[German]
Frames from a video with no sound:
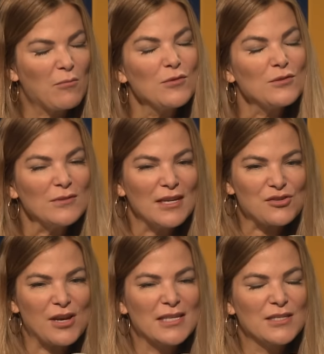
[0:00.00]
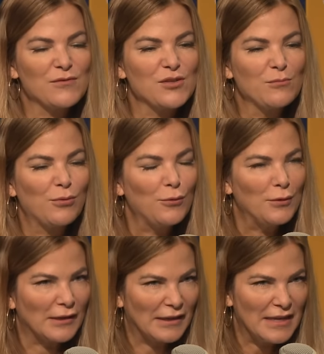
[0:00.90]
Man muss unterscheiden zwischen
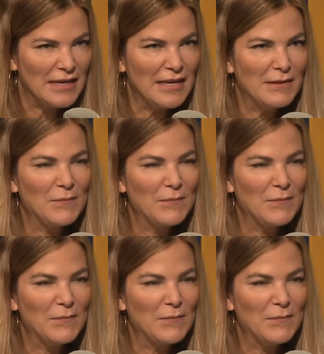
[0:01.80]
Prüderie,